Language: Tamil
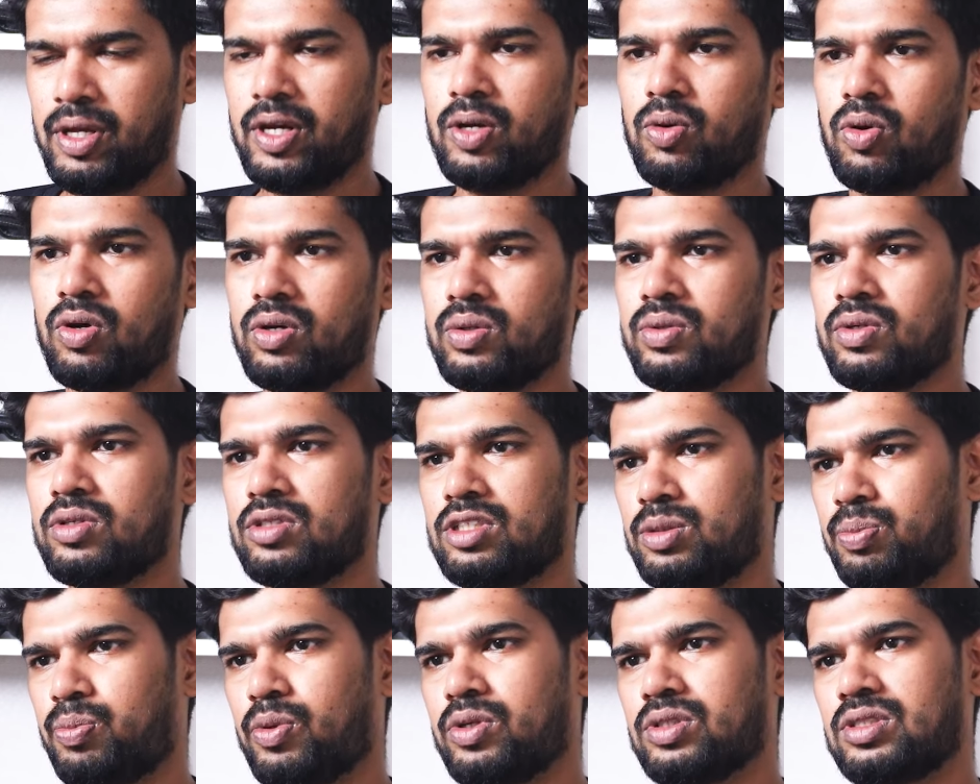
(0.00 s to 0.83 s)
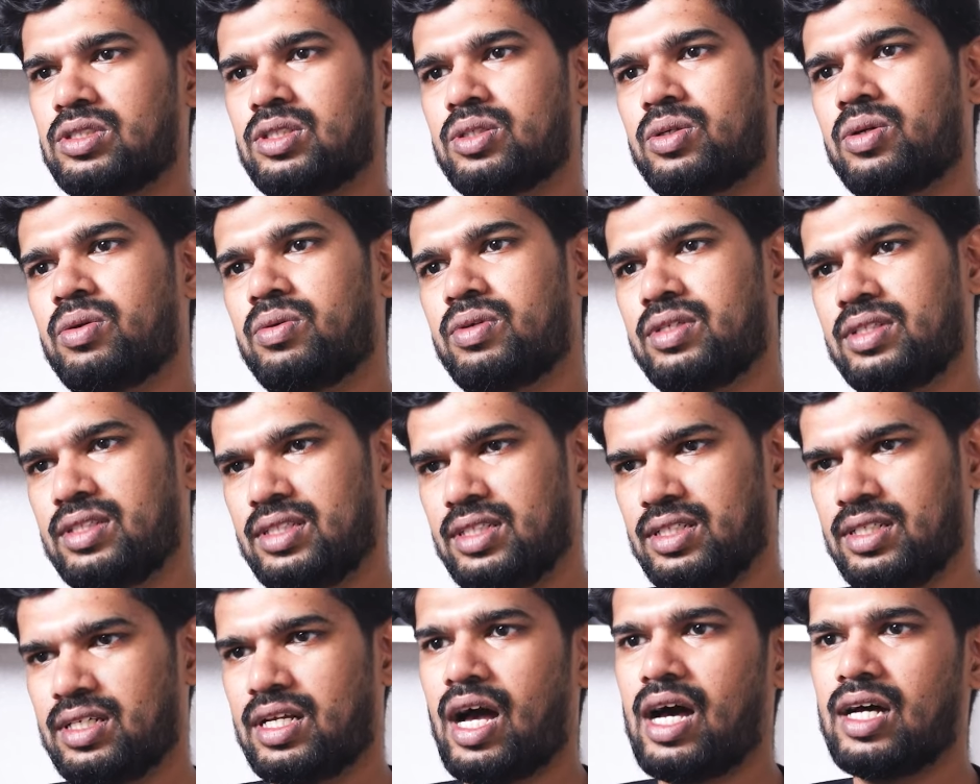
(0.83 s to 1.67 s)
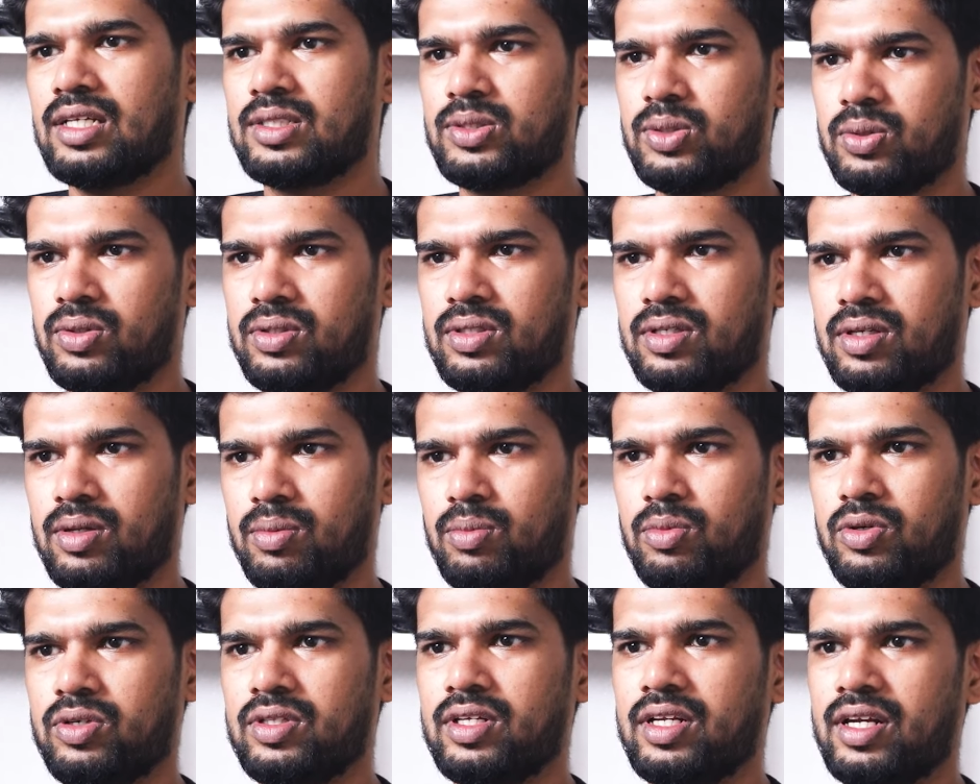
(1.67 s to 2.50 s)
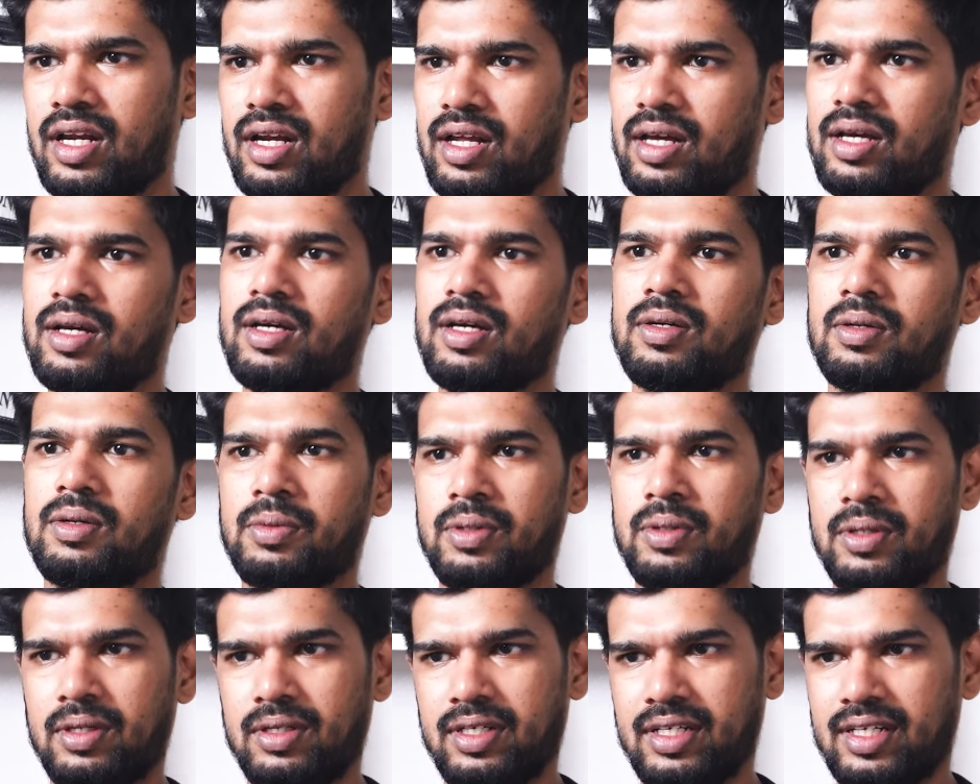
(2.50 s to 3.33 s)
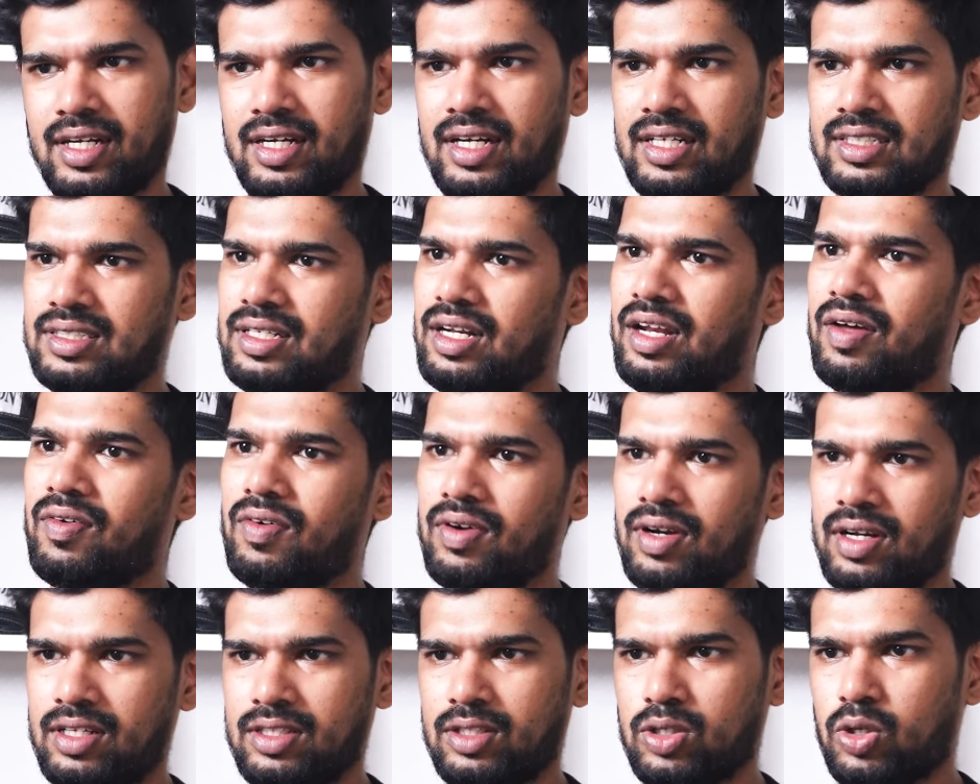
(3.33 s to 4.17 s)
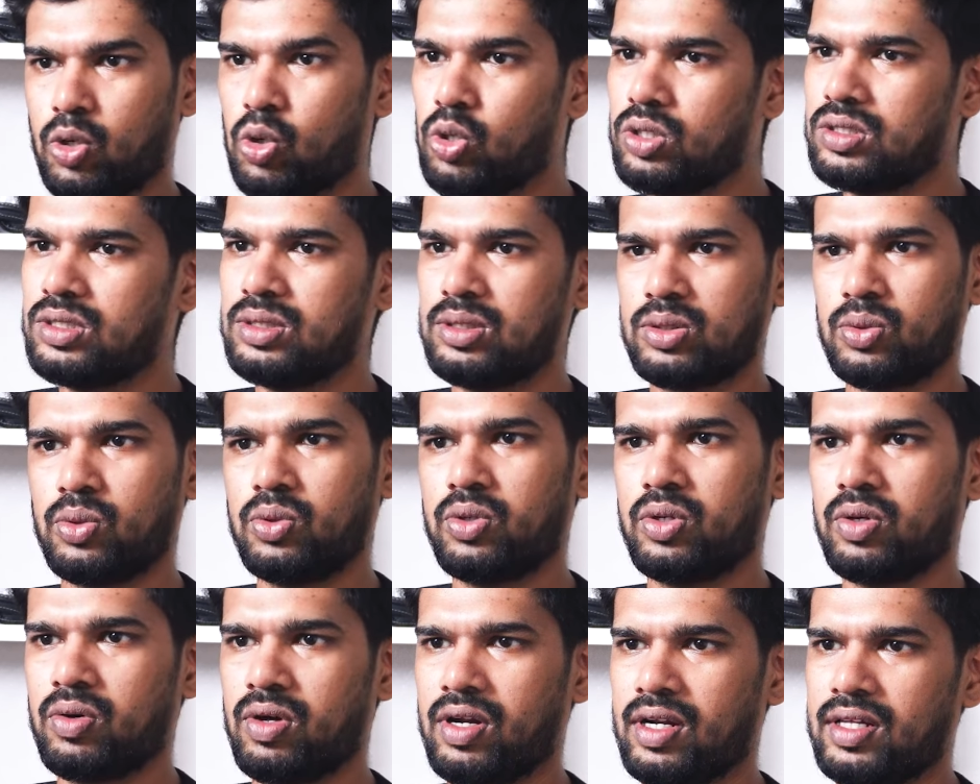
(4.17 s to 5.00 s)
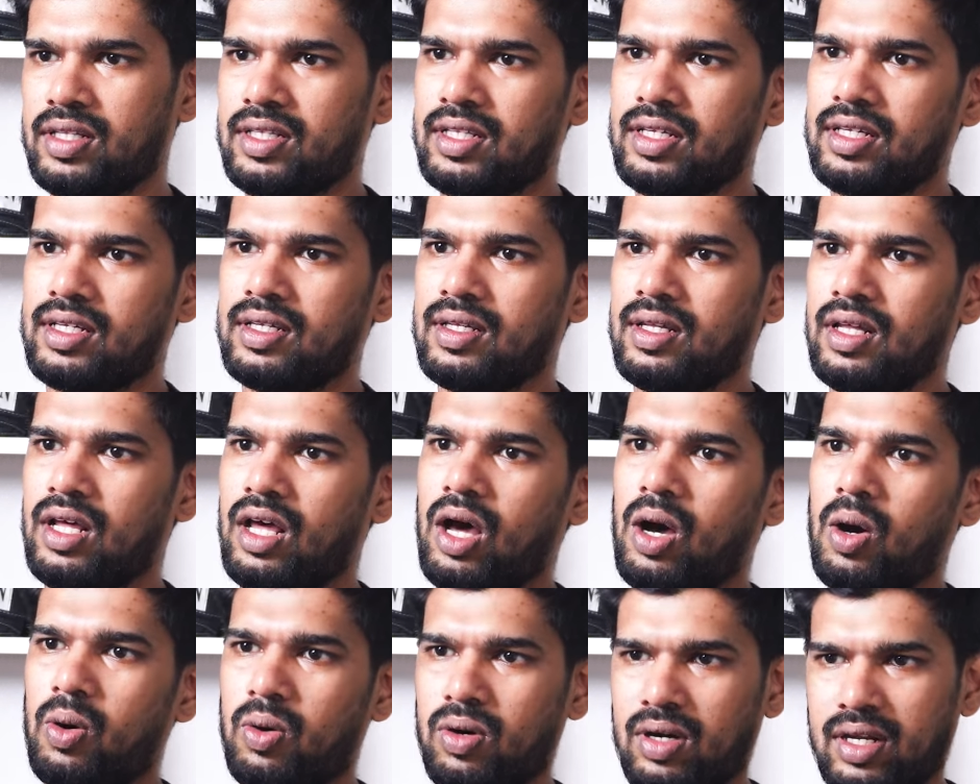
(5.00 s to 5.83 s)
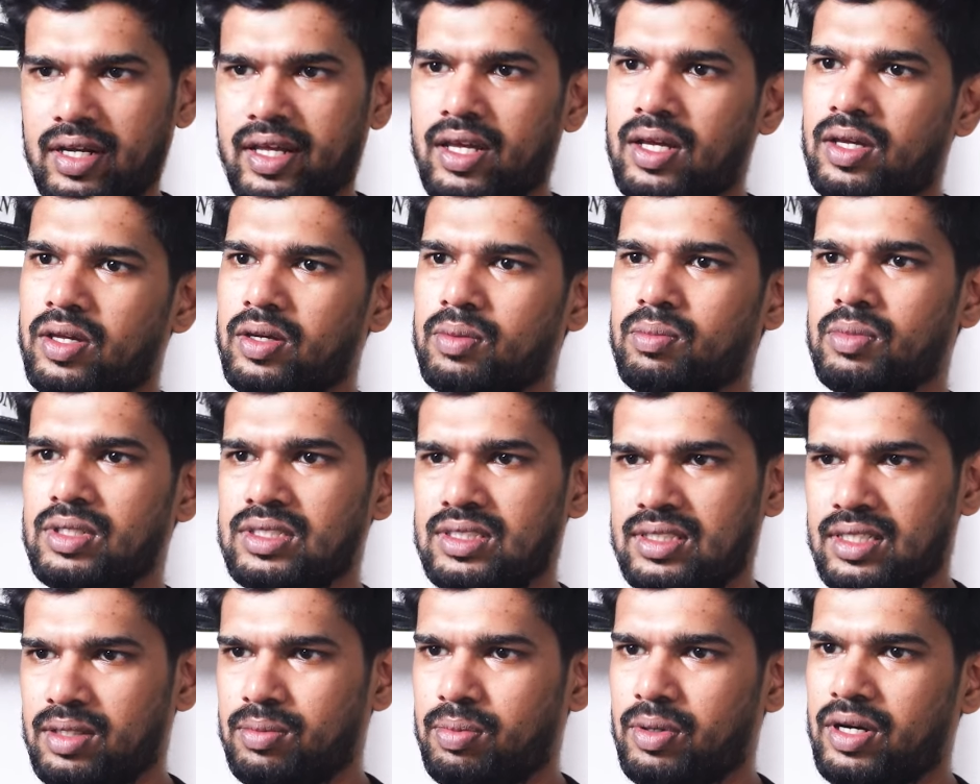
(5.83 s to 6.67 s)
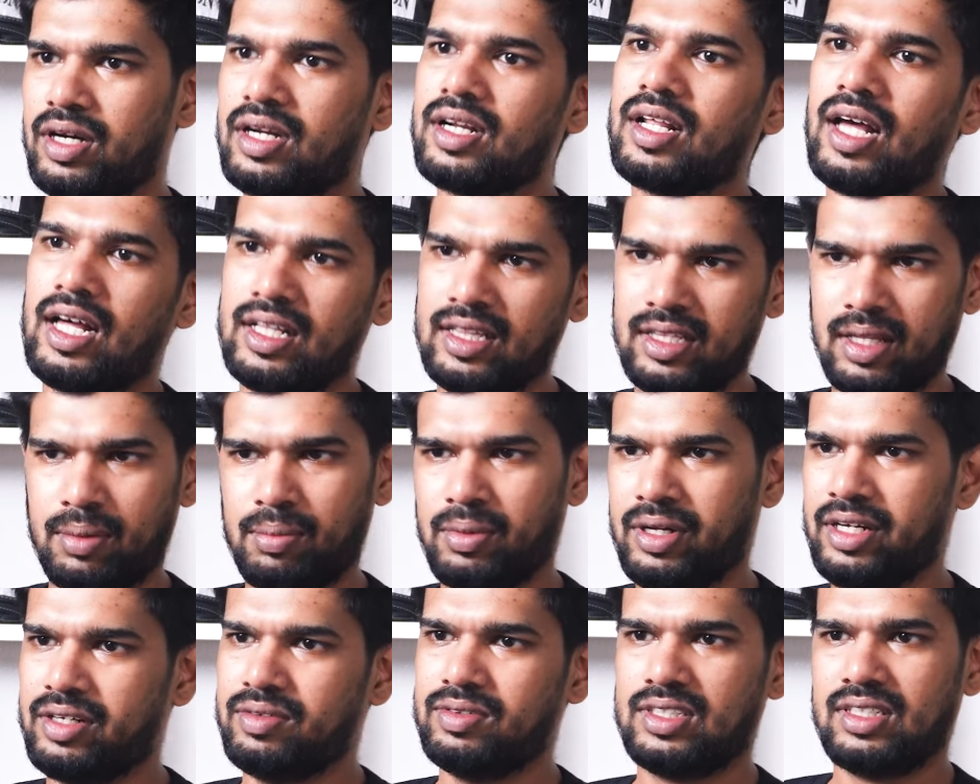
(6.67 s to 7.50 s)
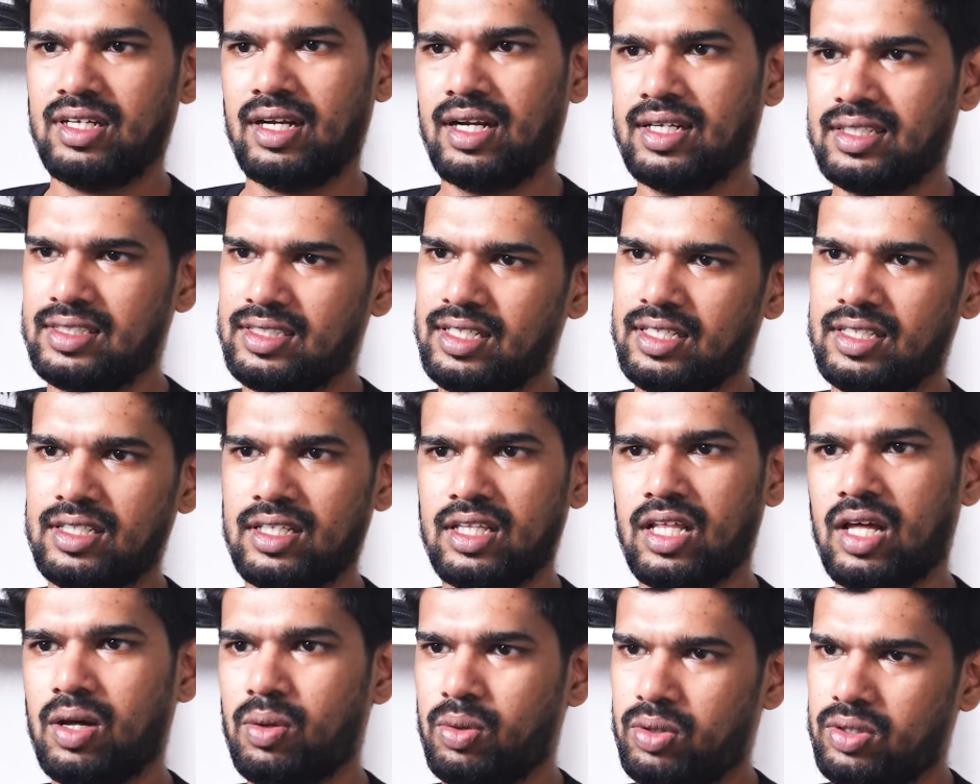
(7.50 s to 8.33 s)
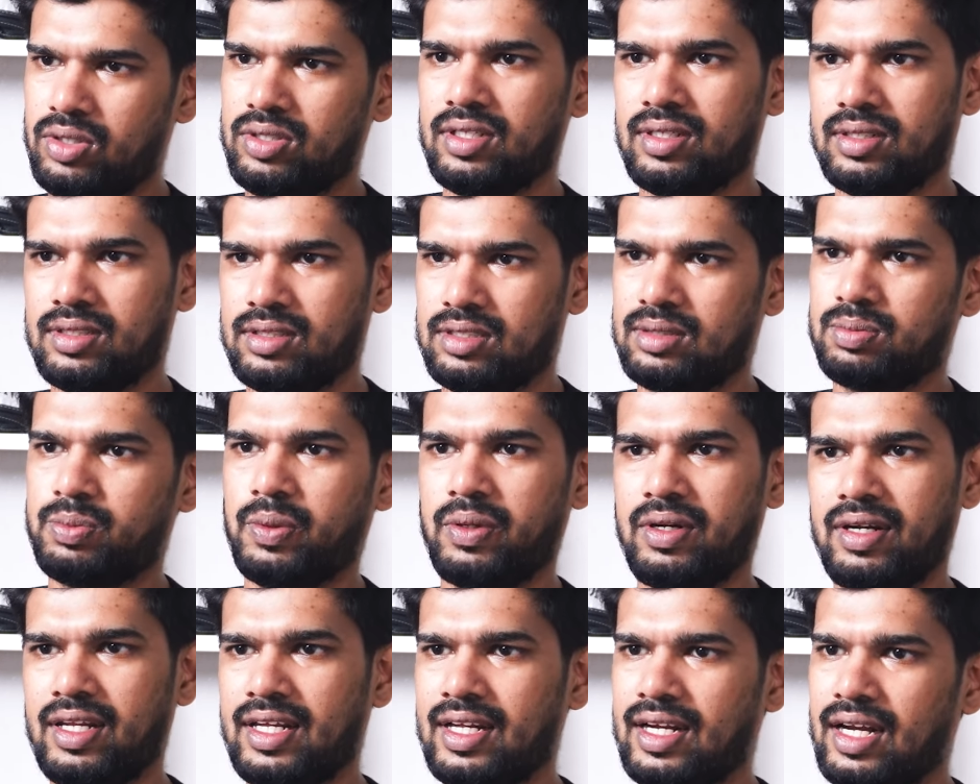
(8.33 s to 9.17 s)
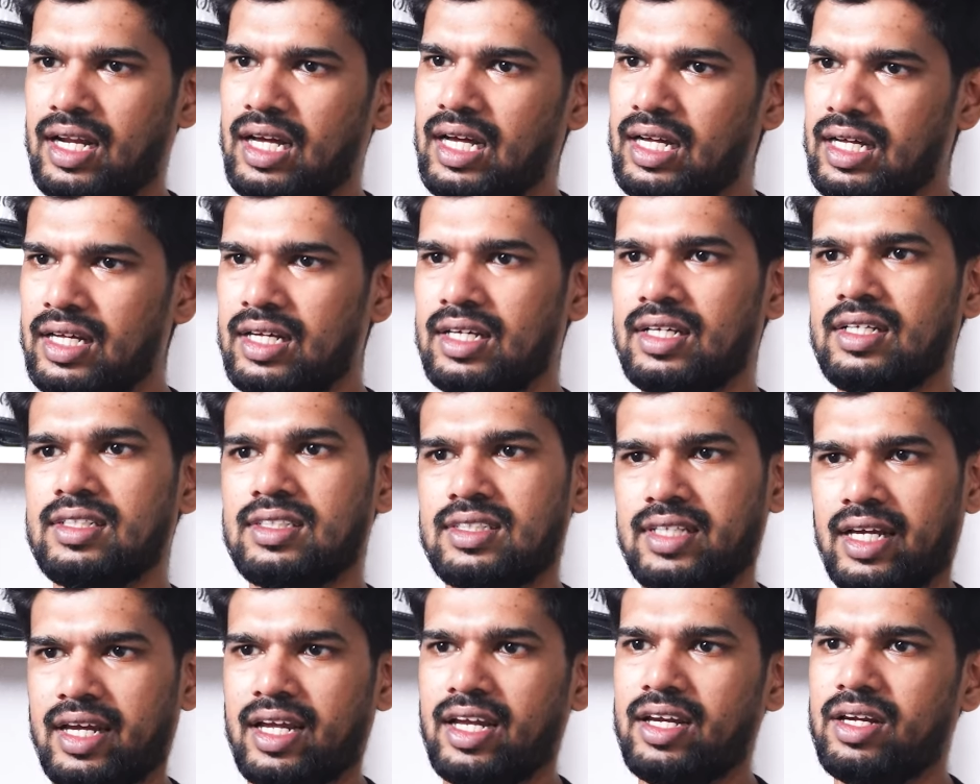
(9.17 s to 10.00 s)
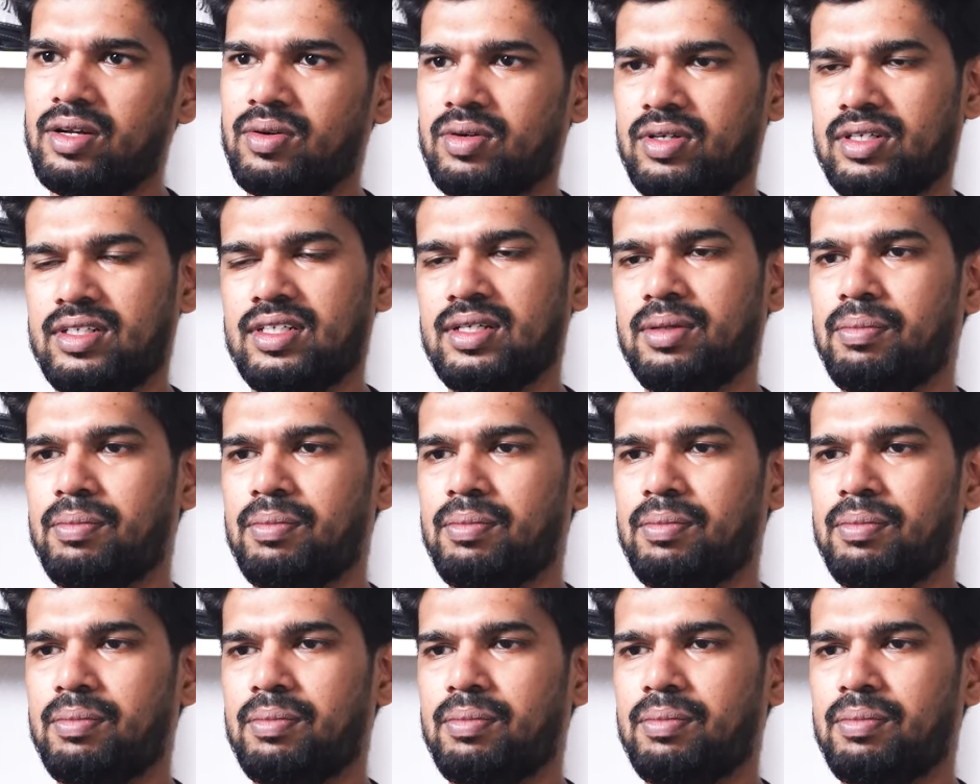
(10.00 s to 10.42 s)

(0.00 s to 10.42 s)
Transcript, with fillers: மாதிரி ஒரு ஒரு ஸ்போர்ட்ஸுக்கும் வந்து காசு ஒதுக்கும் போது என்னென்னா இன்டர்நேஷ்னல் லெவல்லேருந்து கோச்சஸ் கூப்பிட்டு வர்றது அவங்களுக்கு எக்யூப்மெண்ட்ஸ் இது பண்ணுறது அந்த மாதிரி விஷயம்லாம் சேர்ந்து தான் வரும் இந்த ஸ்பெண்டிங்கில் செகண்டு வந்து